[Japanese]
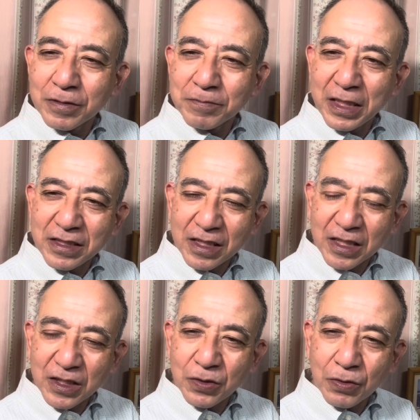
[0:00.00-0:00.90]
バイデン
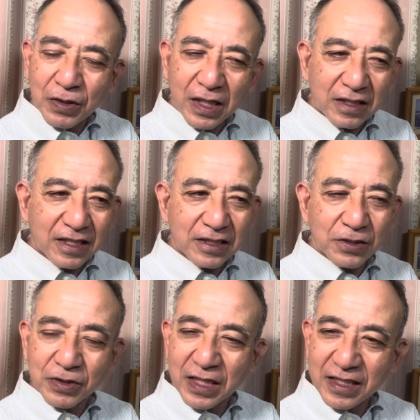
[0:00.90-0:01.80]
大統領がそ
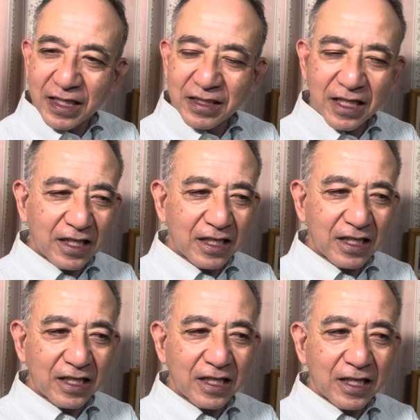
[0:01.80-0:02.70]
の権限で、
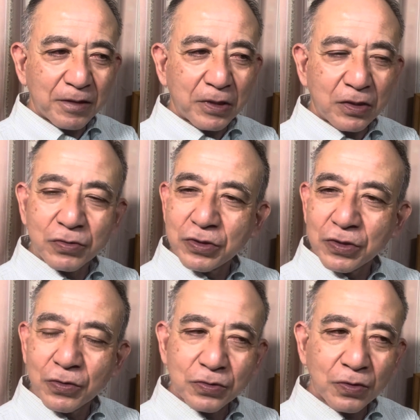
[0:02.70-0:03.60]
えー、まあ、
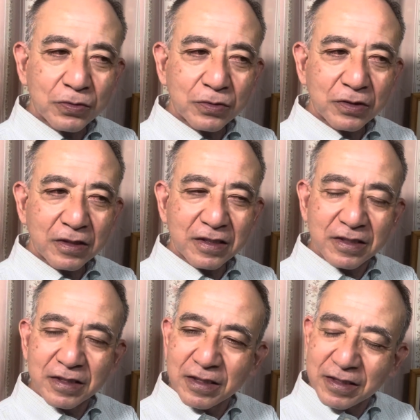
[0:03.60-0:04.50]
60億
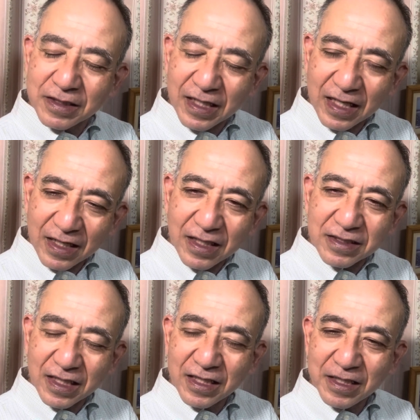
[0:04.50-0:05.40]
ドルかな、
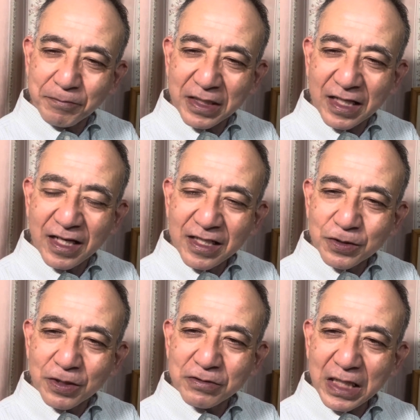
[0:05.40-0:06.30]
えー、まだ、
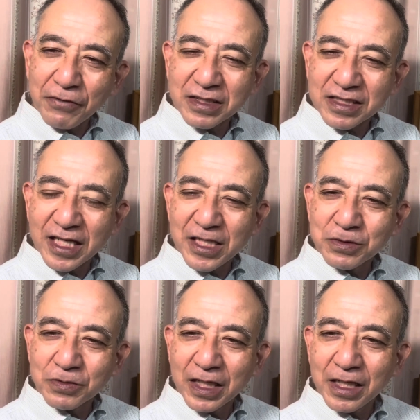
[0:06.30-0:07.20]
それぐらいは使える
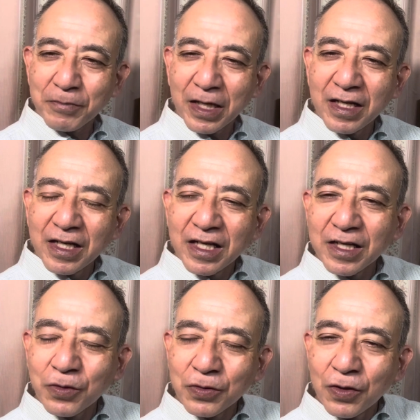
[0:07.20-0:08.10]
ので、まあ、えー、
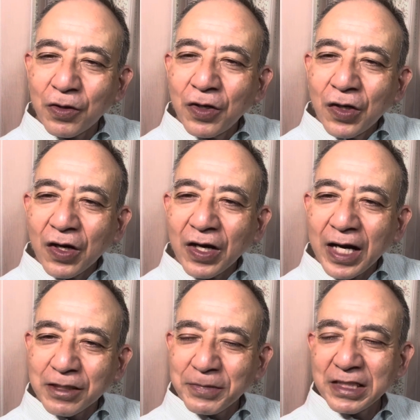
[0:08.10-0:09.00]
この、
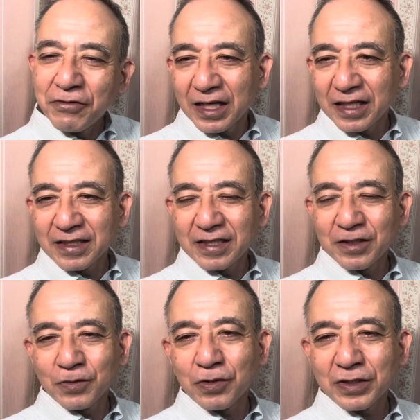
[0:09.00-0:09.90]
春までは
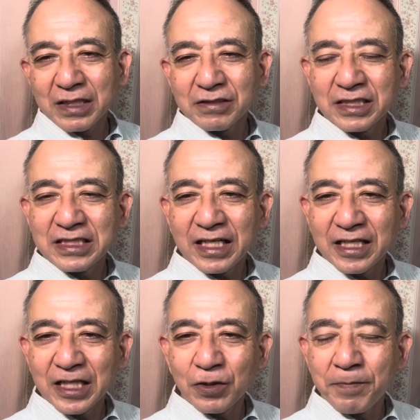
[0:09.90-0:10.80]
枯渇しない
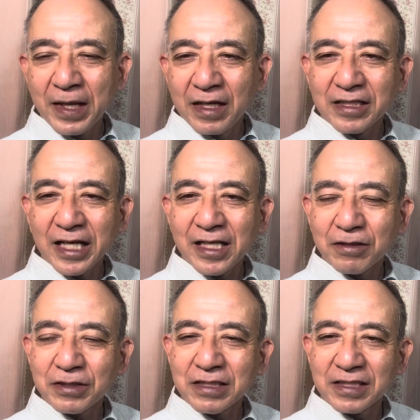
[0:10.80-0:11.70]
けど、弾
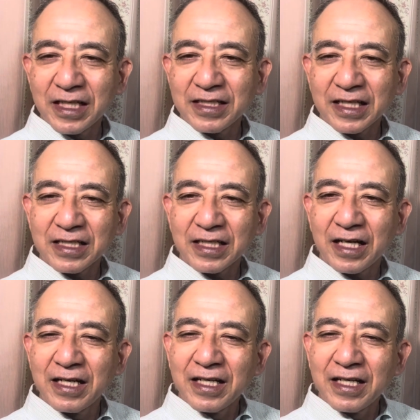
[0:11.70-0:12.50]
薬ですね、なかなか、